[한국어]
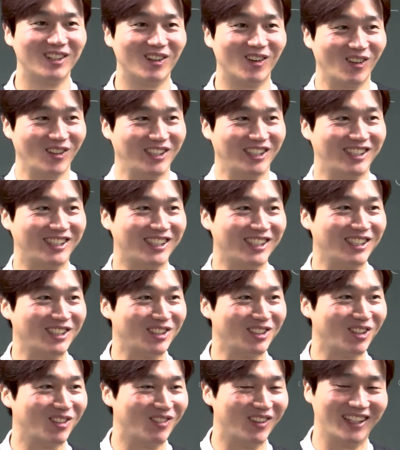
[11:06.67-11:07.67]
오직
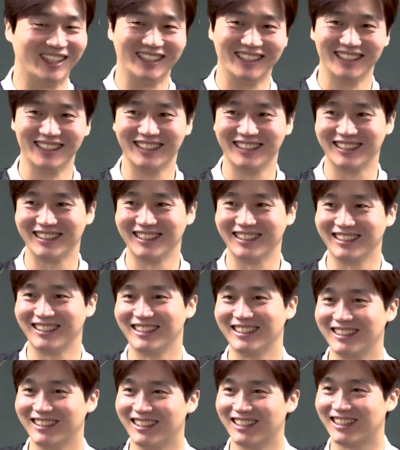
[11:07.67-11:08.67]
그리스도만
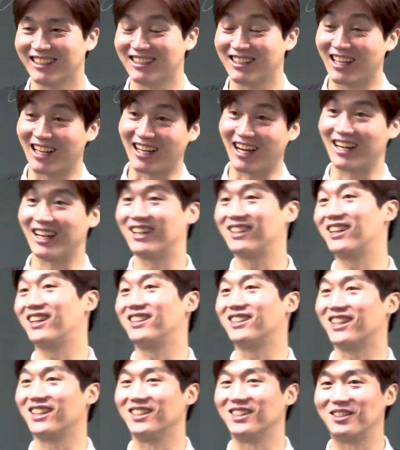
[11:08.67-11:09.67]
그게 갈라디아
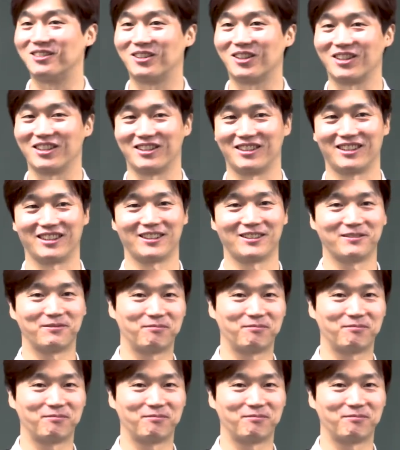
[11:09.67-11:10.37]
2장 20절인데